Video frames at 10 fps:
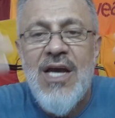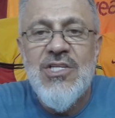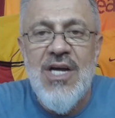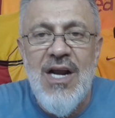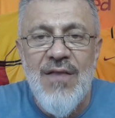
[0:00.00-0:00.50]

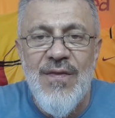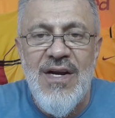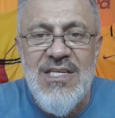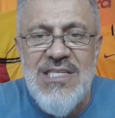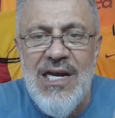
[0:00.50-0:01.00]
yaşanan
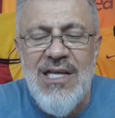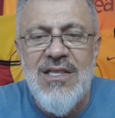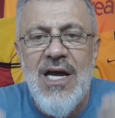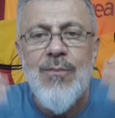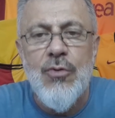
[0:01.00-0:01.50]

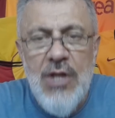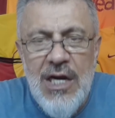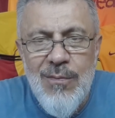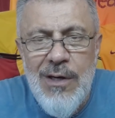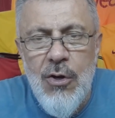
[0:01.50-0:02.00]
rezillikler
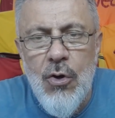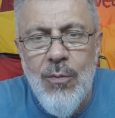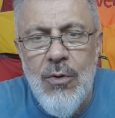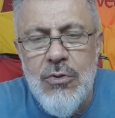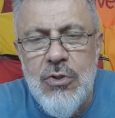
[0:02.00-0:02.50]
bunları biliyor
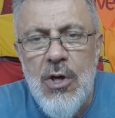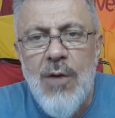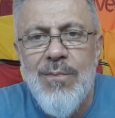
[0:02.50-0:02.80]
muyuz?